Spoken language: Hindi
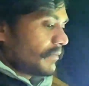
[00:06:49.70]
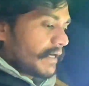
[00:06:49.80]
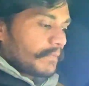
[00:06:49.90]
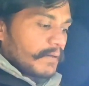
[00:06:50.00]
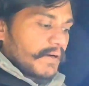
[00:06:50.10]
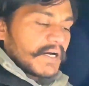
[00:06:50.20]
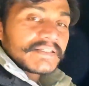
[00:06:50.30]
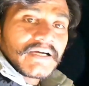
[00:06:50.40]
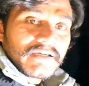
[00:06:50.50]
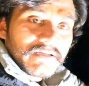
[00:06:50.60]
बार बार बाहर
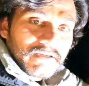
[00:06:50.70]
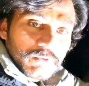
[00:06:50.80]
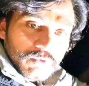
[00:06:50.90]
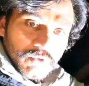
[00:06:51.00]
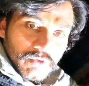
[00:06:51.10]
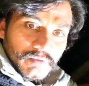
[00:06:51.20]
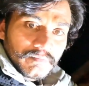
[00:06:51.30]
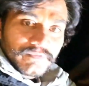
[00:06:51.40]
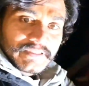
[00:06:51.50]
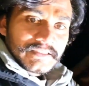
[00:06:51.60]
जा करके उसको
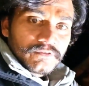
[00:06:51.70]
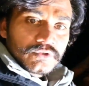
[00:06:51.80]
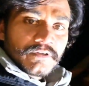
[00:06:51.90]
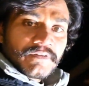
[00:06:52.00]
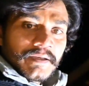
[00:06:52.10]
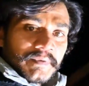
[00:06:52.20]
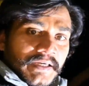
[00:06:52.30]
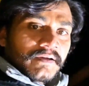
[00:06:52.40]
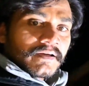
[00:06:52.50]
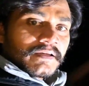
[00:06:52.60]
फिर से उसकी फ्लेम
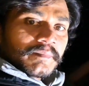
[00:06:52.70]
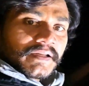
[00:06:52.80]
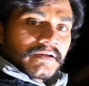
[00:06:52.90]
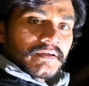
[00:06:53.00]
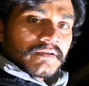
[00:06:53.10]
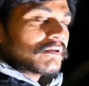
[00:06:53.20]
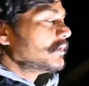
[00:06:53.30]
ठीक करनी पड़ रही है